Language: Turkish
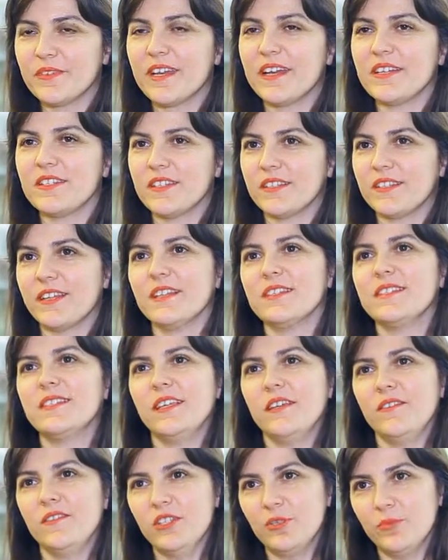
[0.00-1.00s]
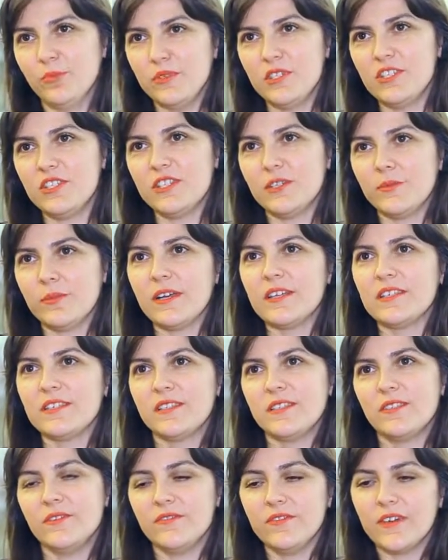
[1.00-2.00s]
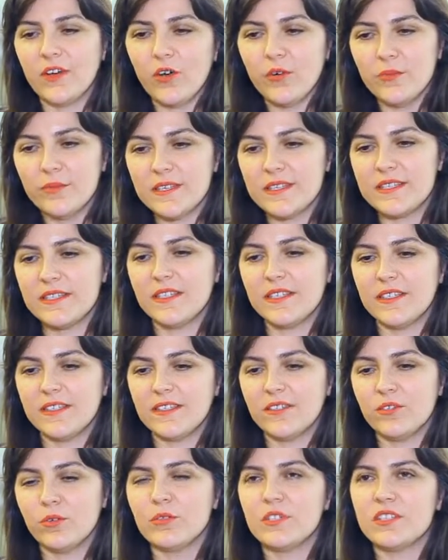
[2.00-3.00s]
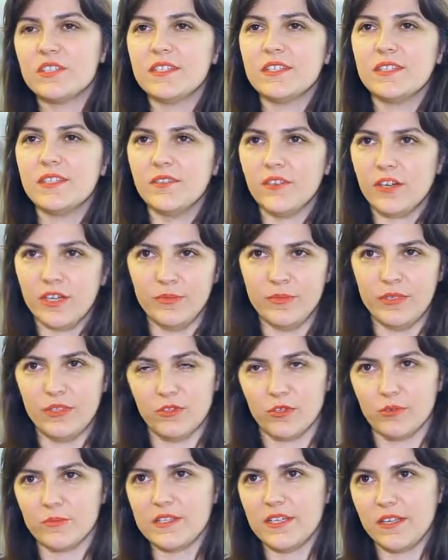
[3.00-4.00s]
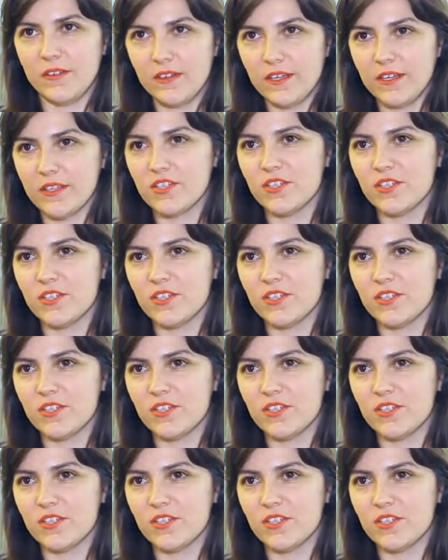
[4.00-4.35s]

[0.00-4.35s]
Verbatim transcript: Gerçekten sevdiğim bir işle başladım ve 15 senedir o işte devam ediyorum. Severek